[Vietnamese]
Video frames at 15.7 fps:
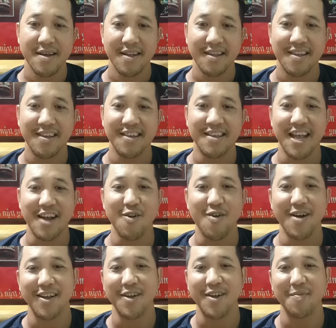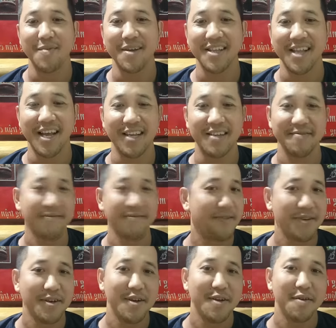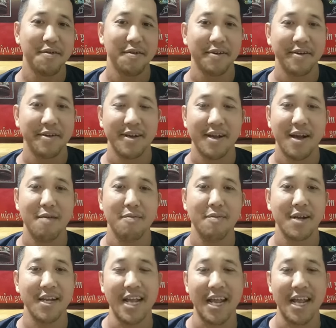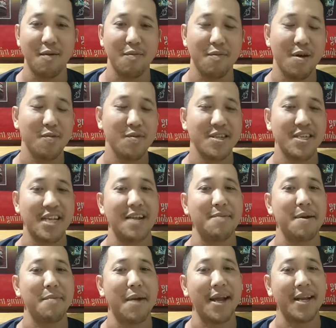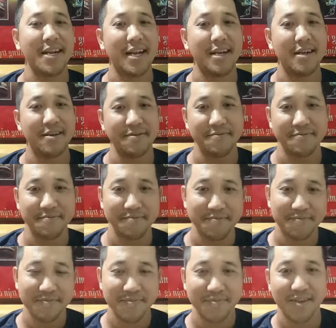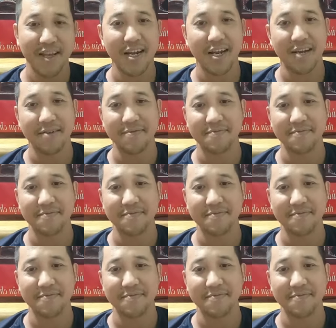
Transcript: Chia sẻ cô anh không chơi này không, cái này không chia sẻ bậy bậy này được, chết ạ.